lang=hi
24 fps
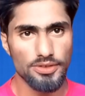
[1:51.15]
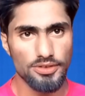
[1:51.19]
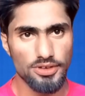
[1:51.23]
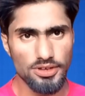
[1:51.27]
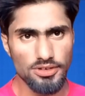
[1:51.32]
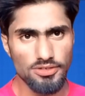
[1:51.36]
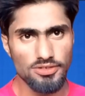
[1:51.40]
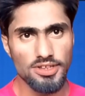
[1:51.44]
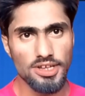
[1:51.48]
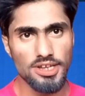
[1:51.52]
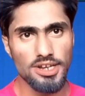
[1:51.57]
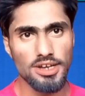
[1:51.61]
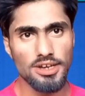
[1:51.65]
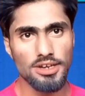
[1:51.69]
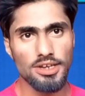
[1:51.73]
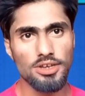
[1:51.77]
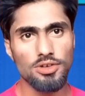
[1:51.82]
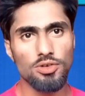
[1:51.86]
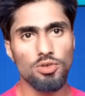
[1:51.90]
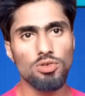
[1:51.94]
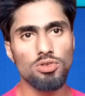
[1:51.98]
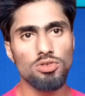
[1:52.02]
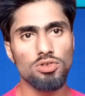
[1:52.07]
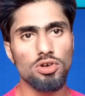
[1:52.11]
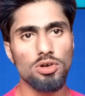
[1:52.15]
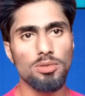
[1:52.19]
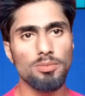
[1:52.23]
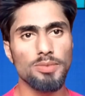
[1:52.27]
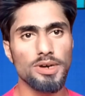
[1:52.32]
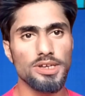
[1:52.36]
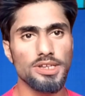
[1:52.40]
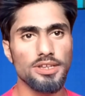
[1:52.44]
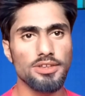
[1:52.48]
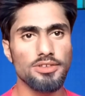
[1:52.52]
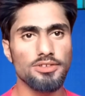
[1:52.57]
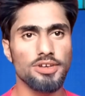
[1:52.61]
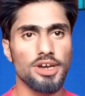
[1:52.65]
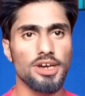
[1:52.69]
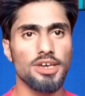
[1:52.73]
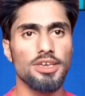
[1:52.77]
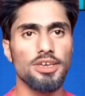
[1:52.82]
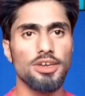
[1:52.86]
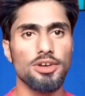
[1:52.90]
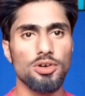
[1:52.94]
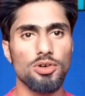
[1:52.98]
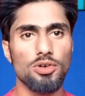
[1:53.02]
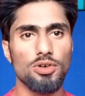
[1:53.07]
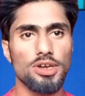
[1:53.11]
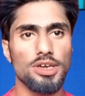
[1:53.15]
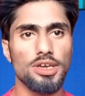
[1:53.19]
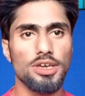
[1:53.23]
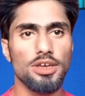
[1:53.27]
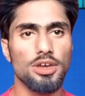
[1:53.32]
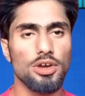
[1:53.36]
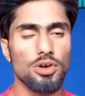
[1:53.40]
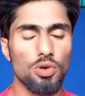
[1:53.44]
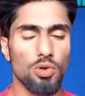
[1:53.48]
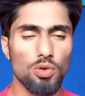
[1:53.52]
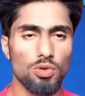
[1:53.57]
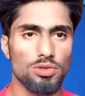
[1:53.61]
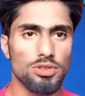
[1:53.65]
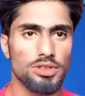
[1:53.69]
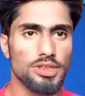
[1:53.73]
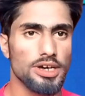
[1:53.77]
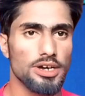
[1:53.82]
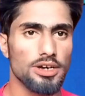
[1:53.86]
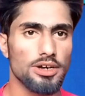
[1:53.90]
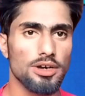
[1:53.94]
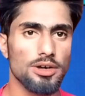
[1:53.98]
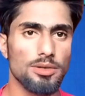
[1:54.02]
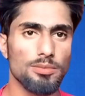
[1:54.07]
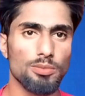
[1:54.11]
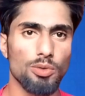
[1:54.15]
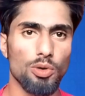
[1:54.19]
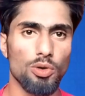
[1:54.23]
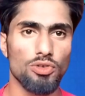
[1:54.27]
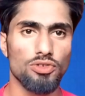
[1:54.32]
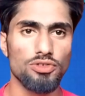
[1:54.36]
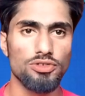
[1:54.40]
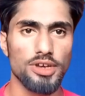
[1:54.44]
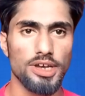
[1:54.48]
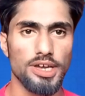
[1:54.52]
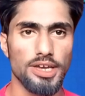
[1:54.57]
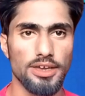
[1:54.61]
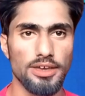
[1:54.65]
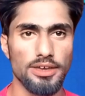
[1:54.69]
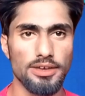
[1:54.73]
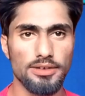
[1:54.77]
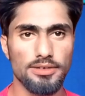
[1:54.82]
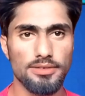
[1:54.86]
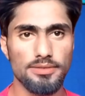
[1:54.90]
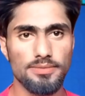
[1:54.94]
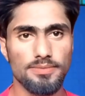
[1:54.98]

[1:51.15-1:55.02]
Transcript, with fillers: जिस तरह की उनको मदद चाहिए होगी उन तक पहुँचाएँ